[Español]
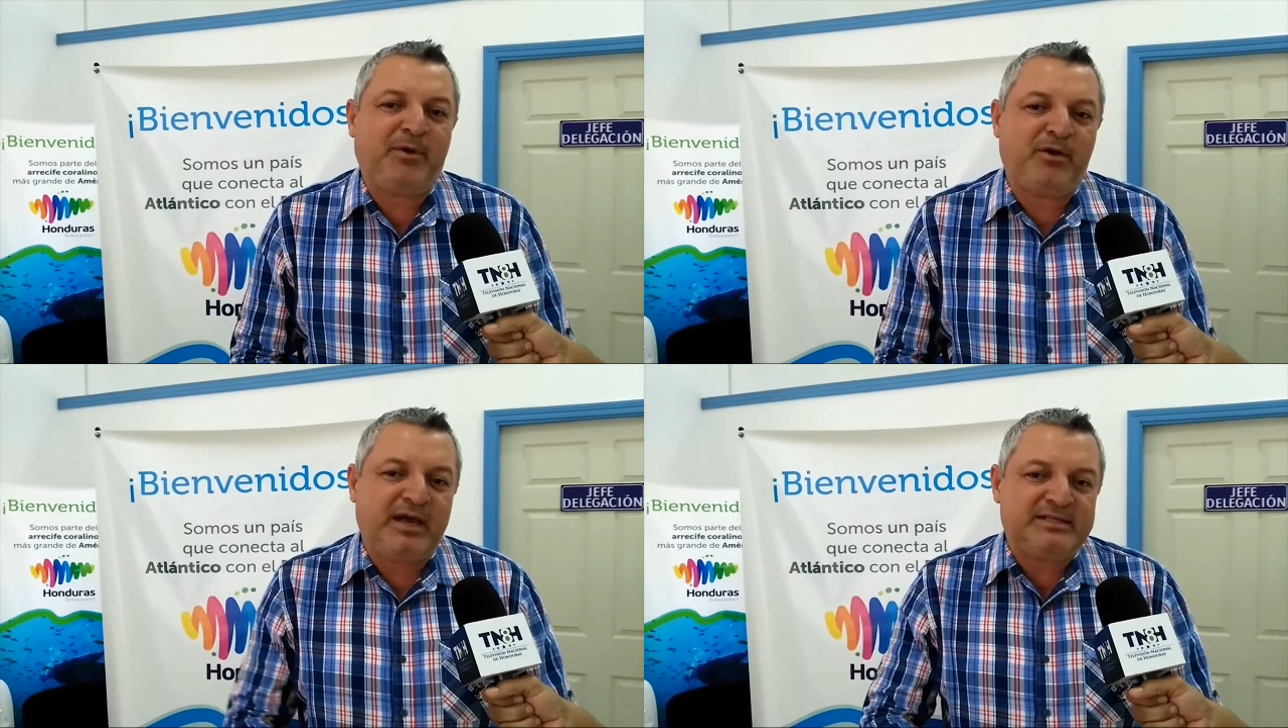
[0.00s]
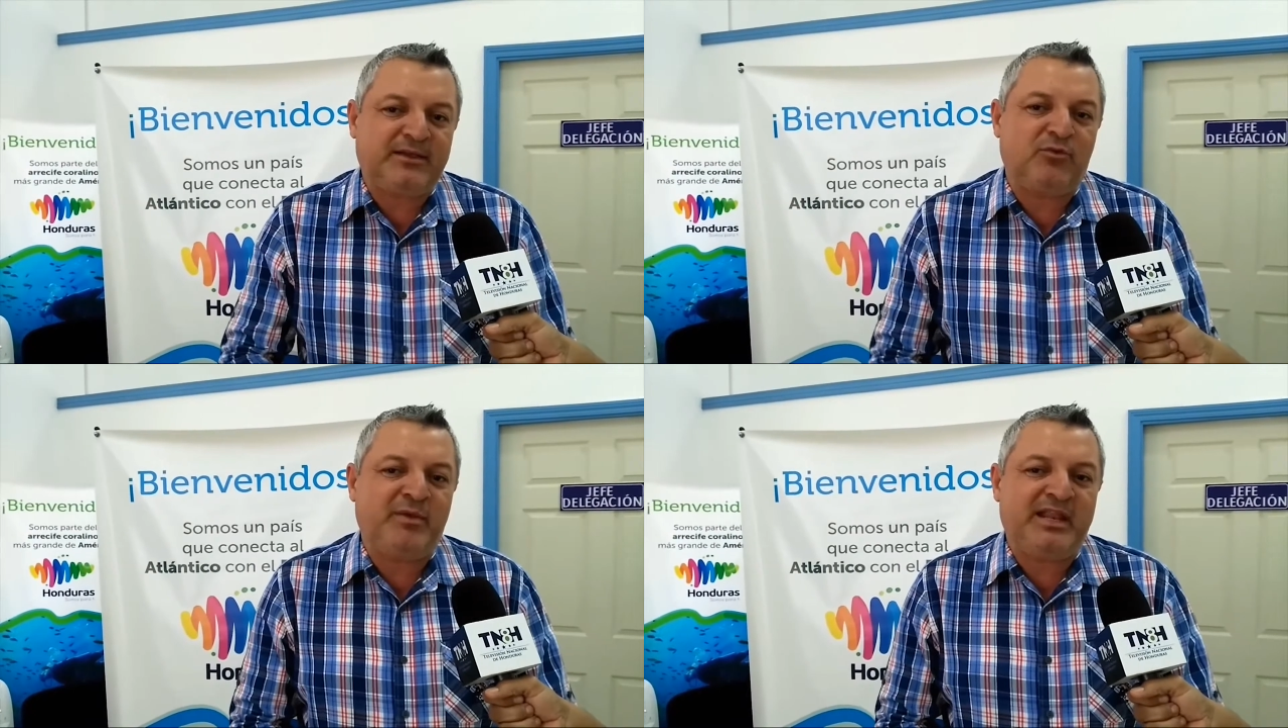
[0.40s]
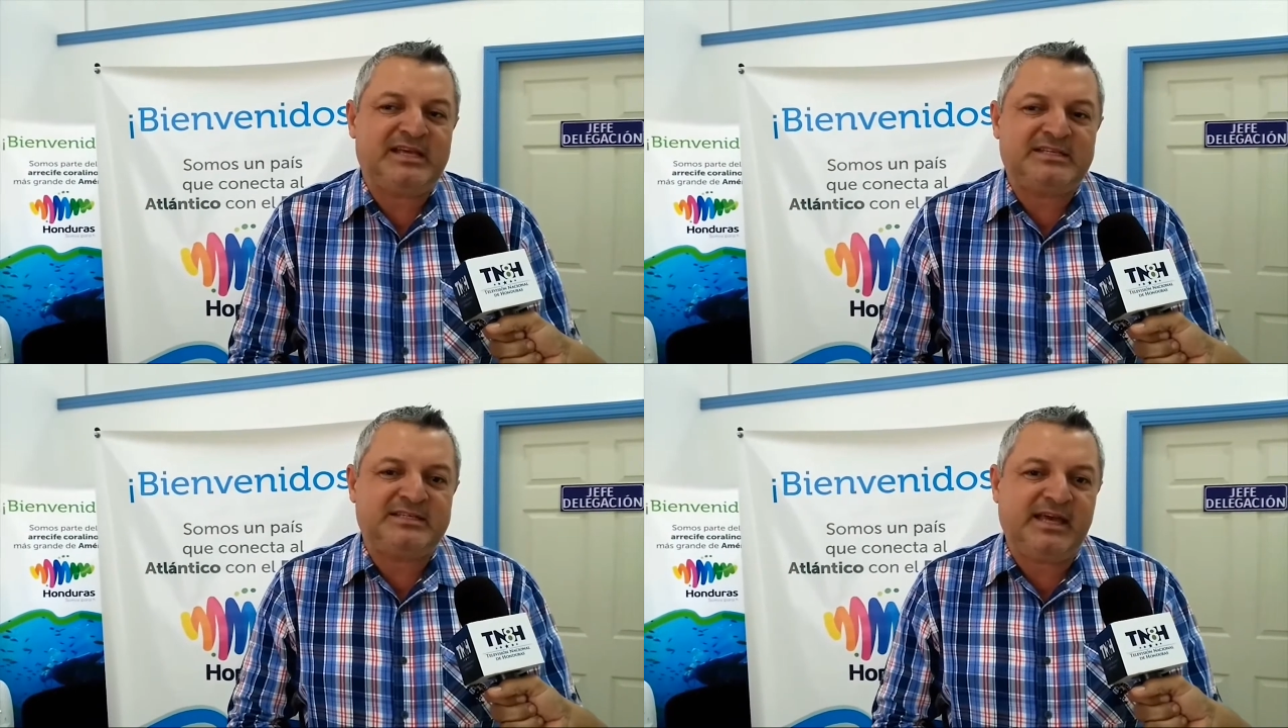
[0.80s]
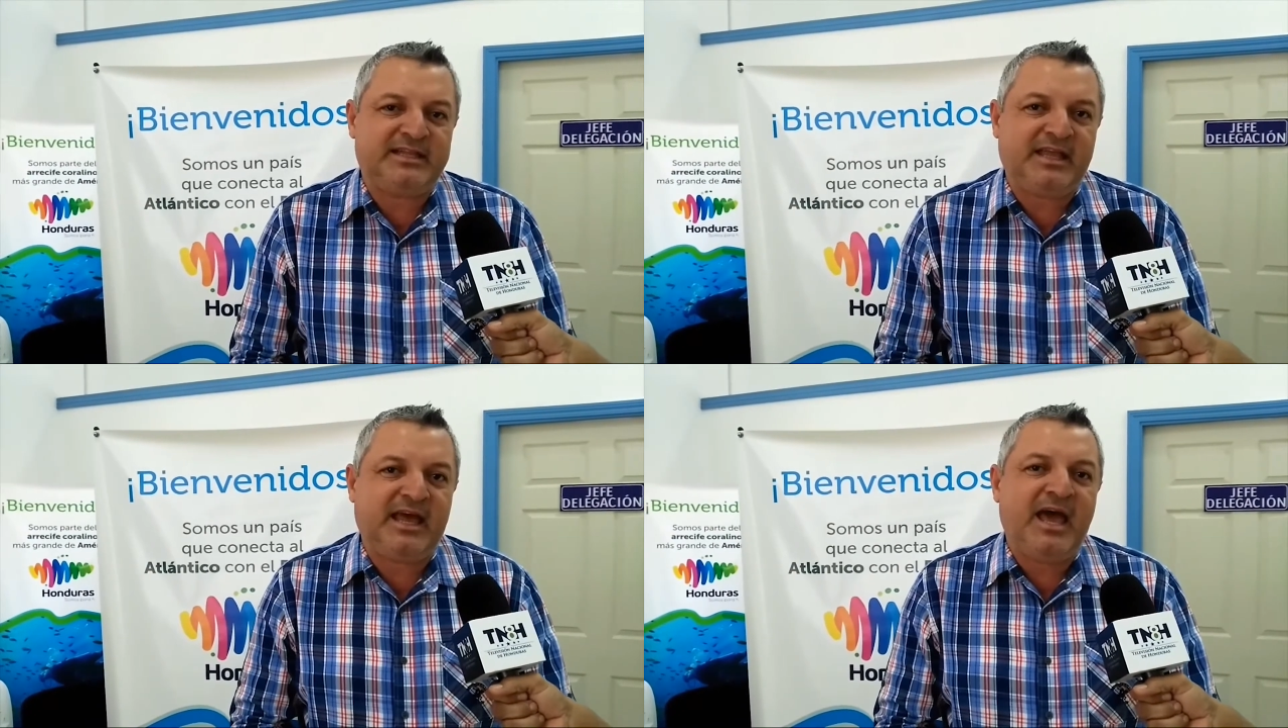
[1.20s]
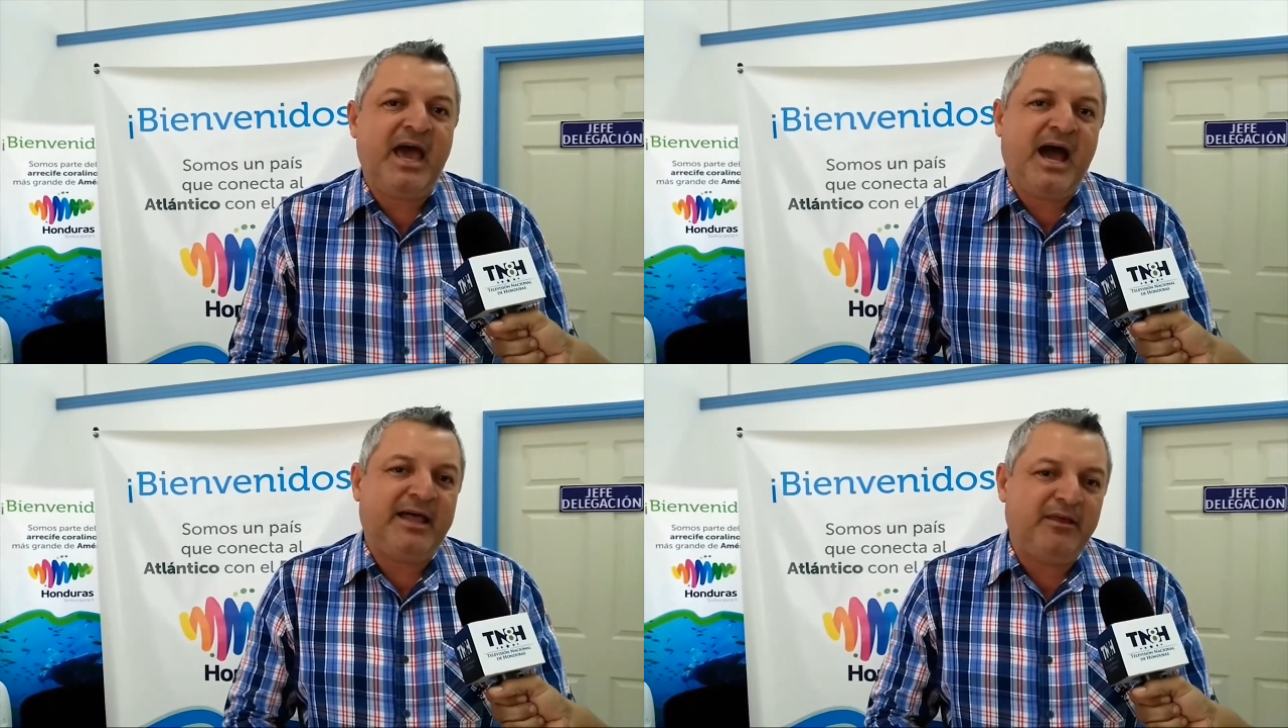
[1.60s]
pero en este 2017
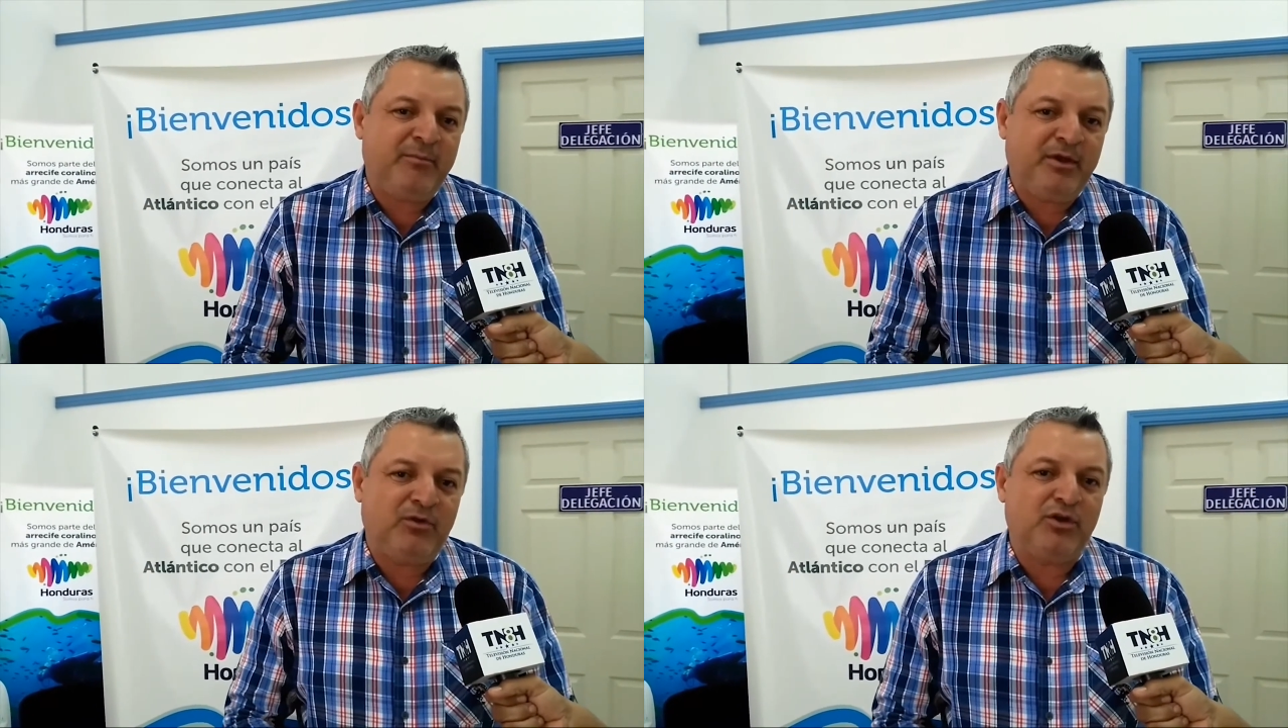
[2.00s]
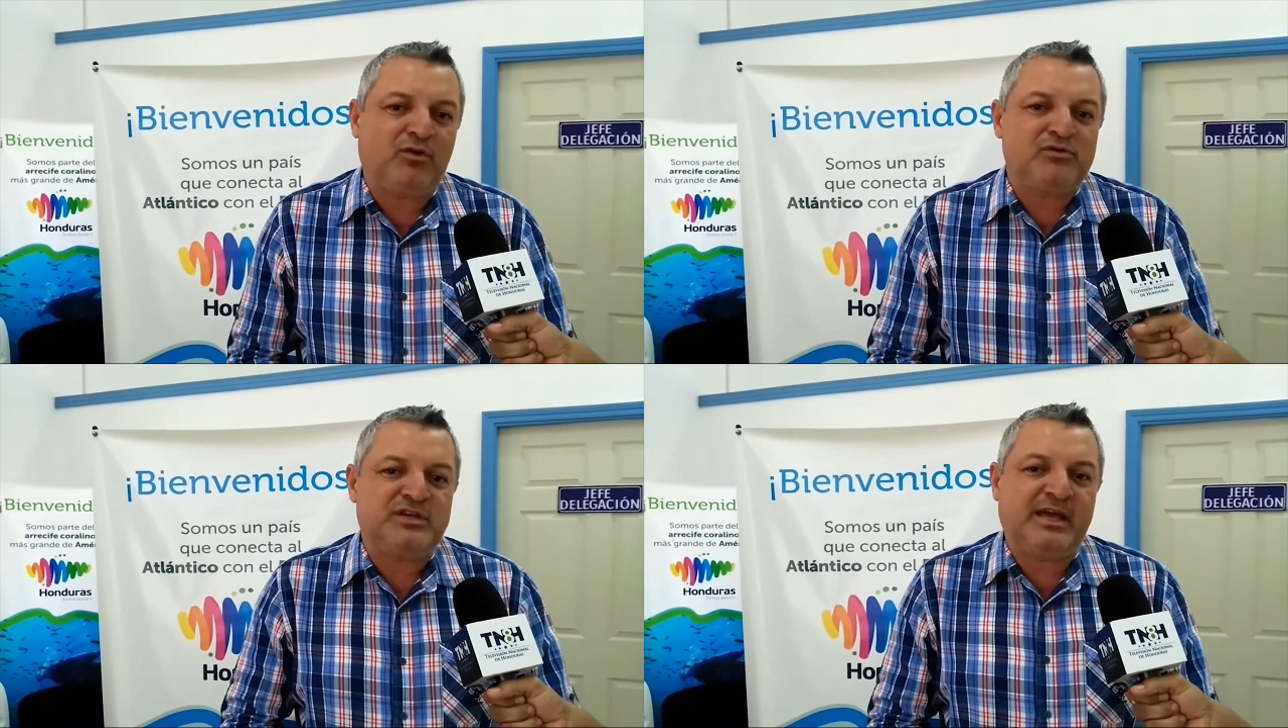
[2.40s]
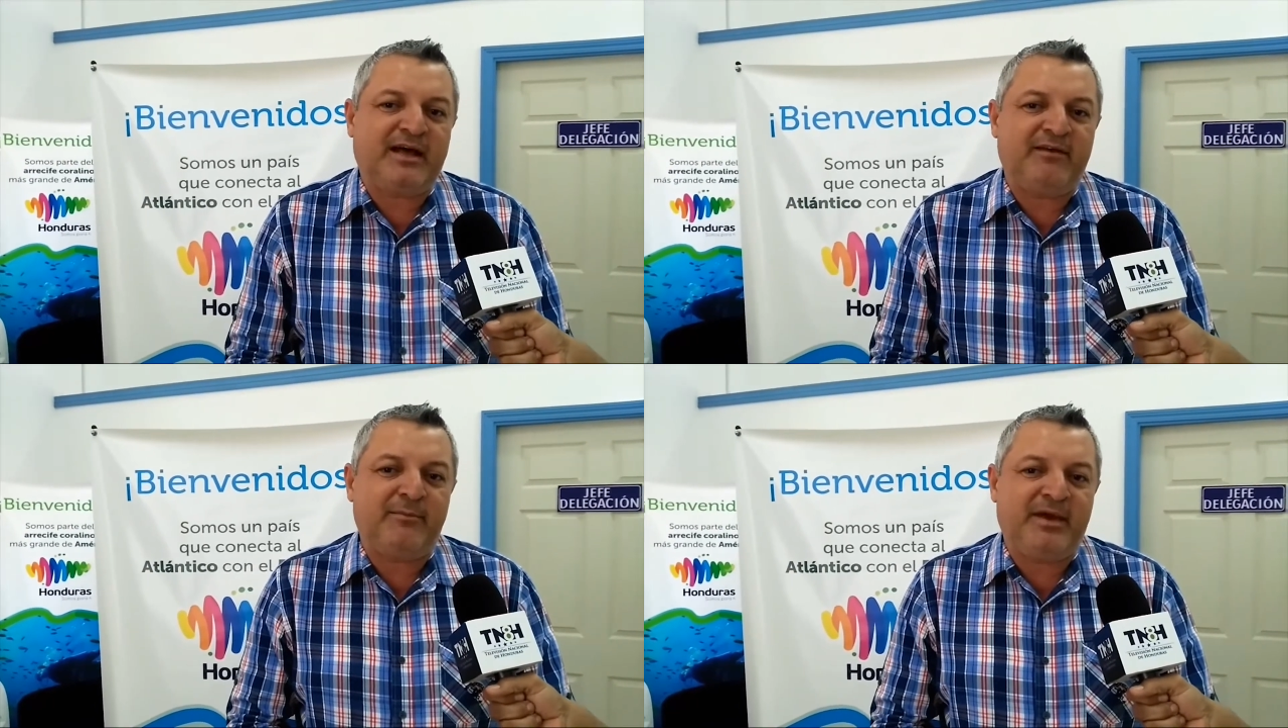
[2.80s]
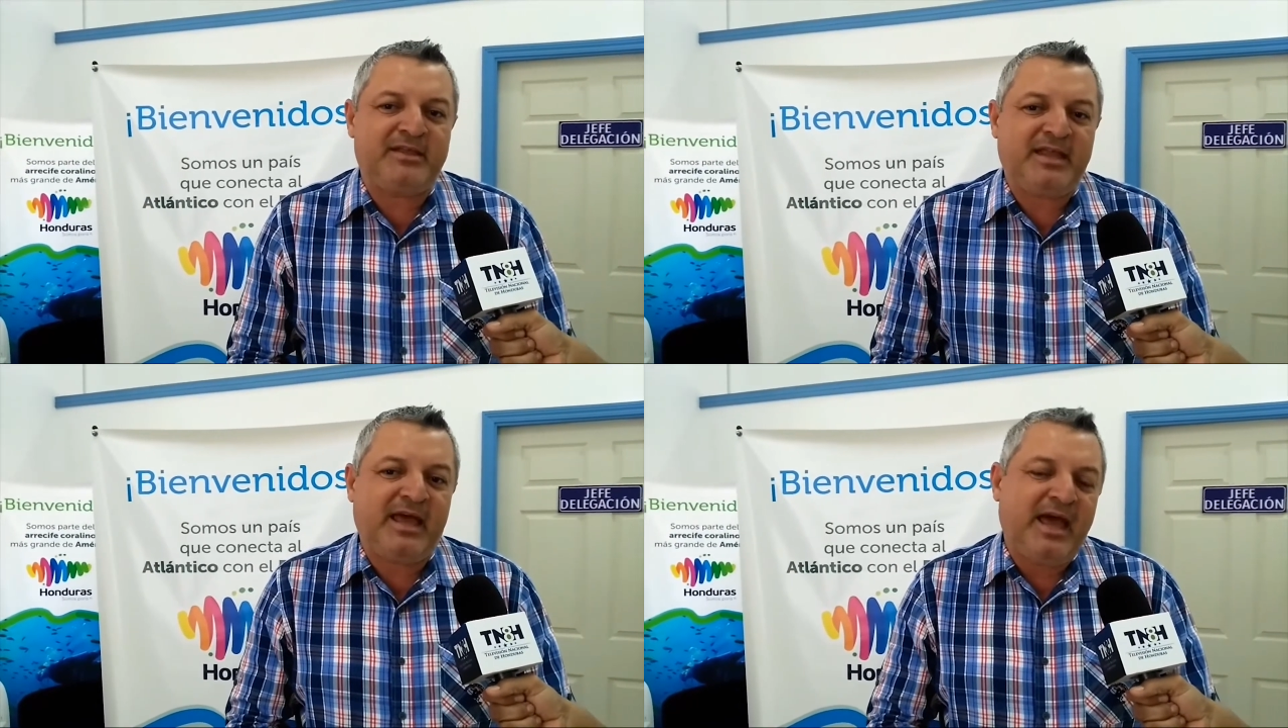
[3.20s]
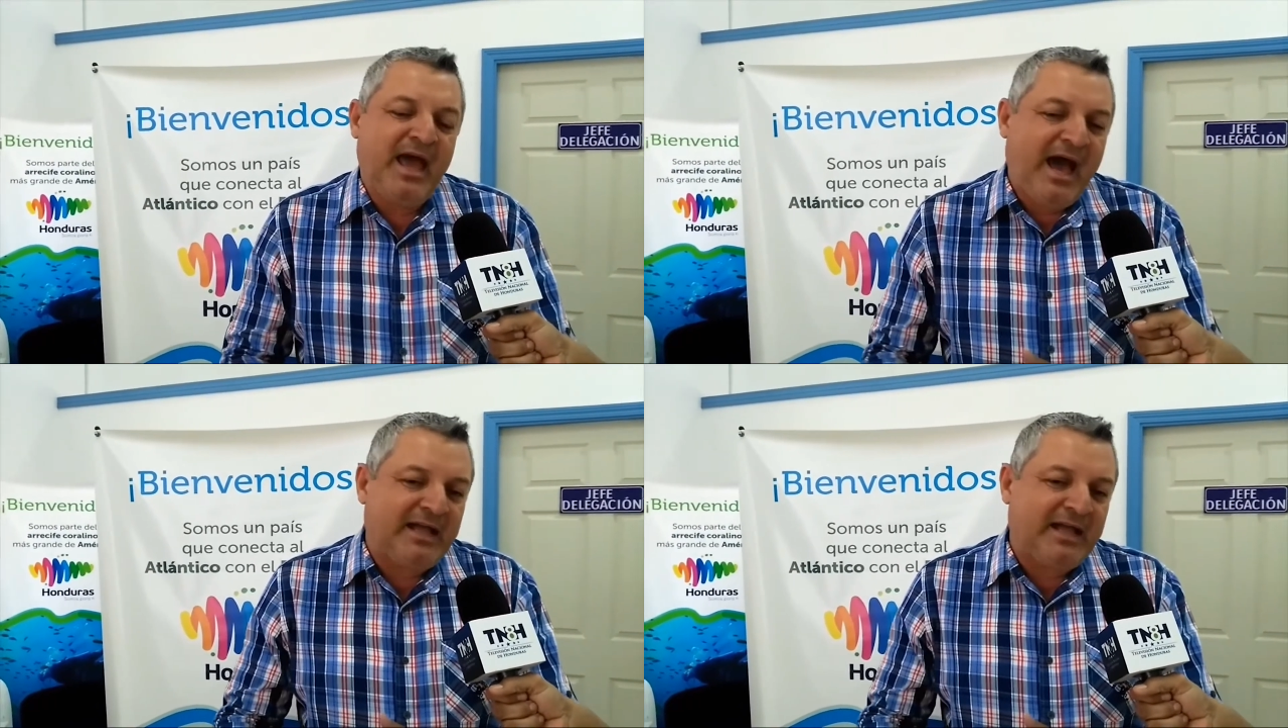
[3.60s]
ha disminuido considerablemente